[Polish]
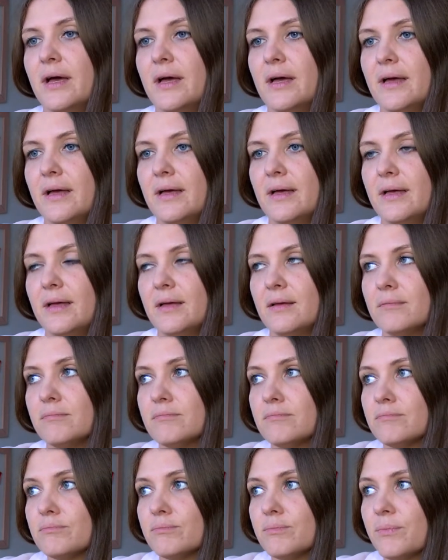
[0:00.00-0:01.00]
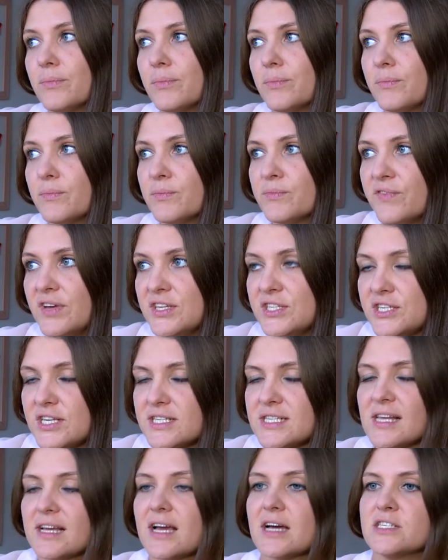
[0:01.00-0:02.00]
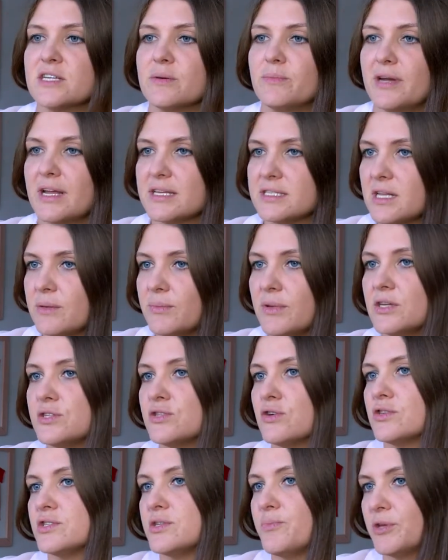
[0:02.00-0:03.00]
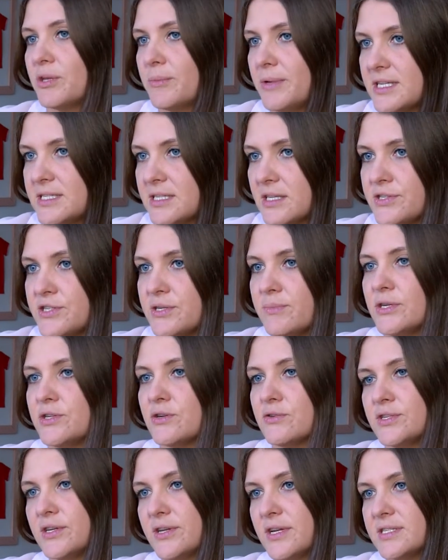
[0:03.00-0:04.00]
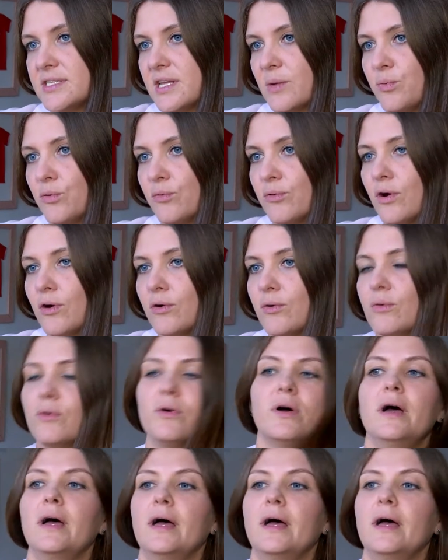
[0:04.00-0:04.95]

E, widzi się z lekarzem raz na miesiąc, potem raz na trzy miesiące, raz na pół roku,